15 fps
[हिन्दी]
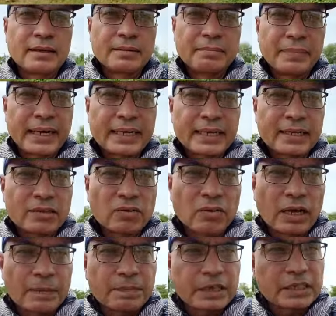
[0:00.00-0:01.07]
मैं कहता हूं
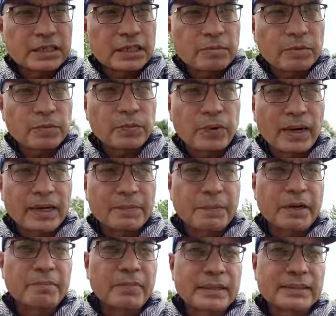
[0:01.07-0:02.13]
आप किसी भी पॉइंट पर
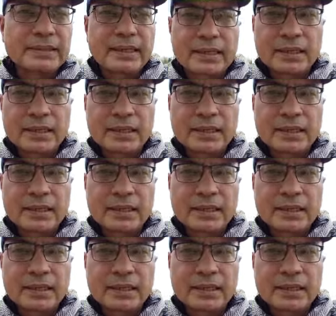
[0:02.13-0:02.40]
मत जाएं